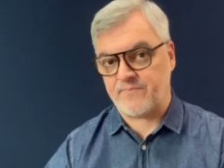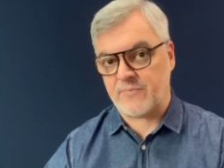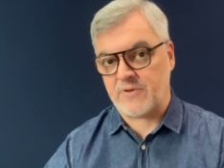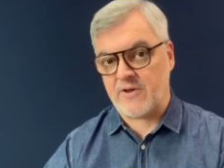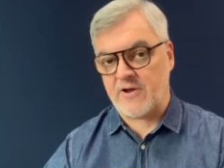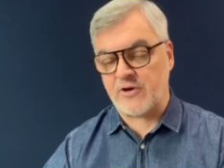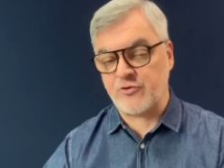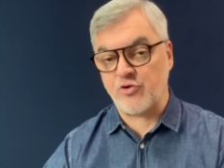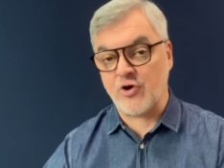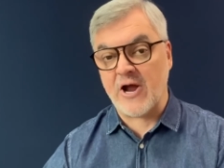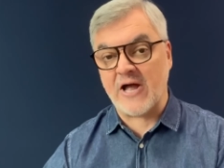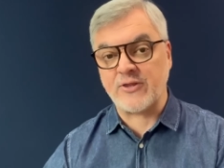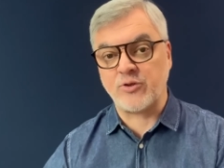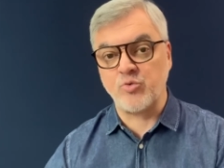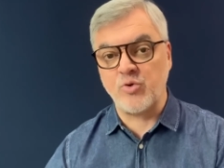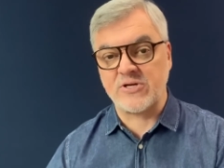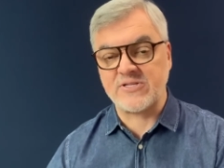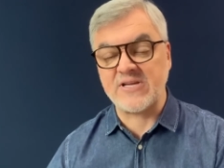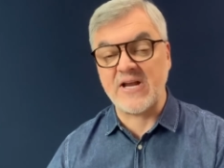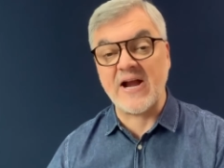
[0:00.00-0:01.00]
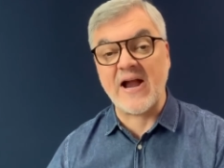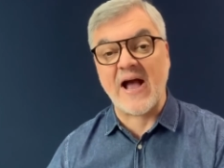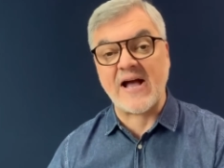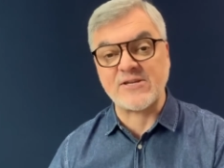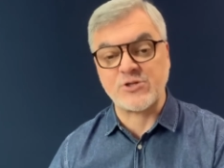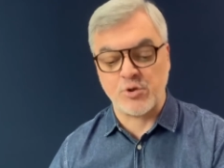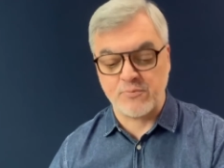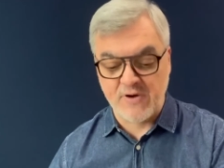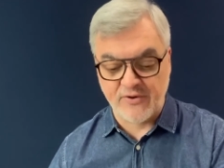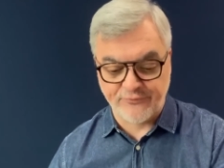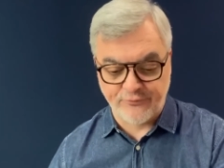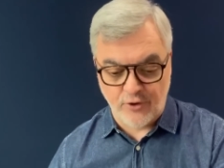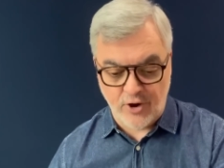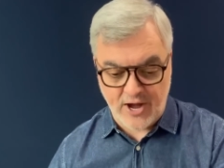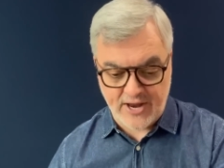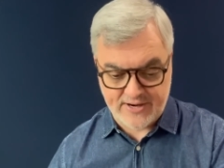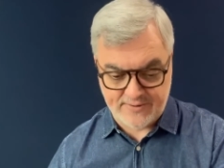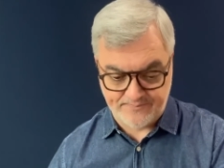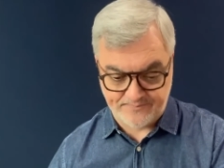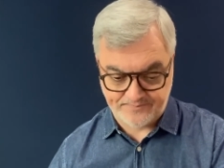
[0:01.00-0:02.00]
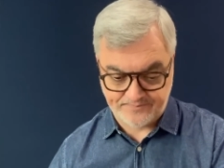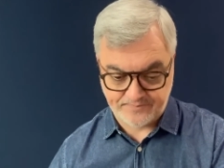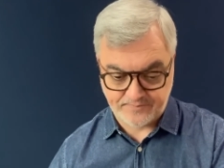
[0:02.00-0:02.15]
Vai jogar duas em casa e uma fora.